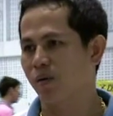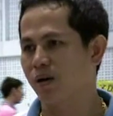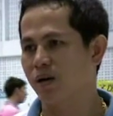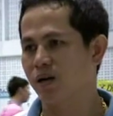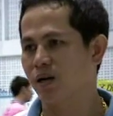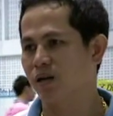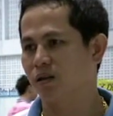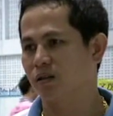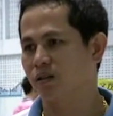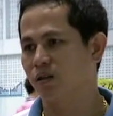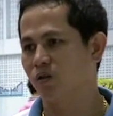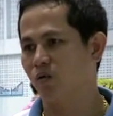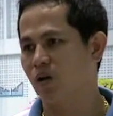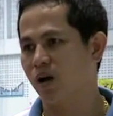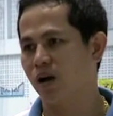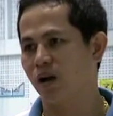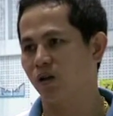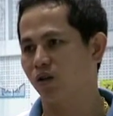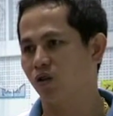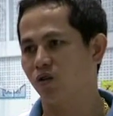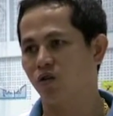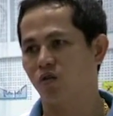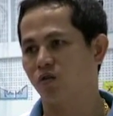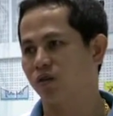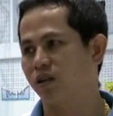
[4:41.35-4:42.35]
เป็นเรื่องที่ว่า
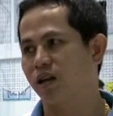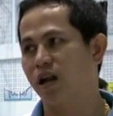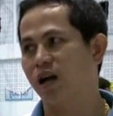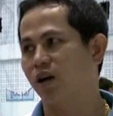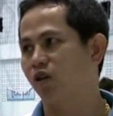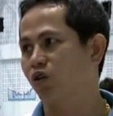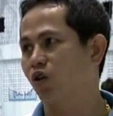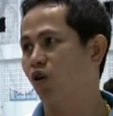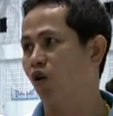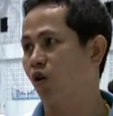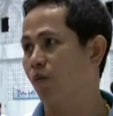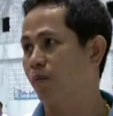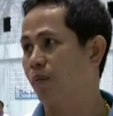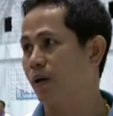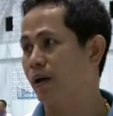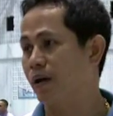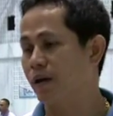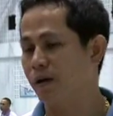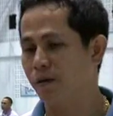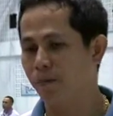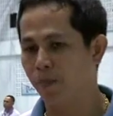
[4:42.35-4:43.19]
เราจะต้องชนะเขาตลอดไป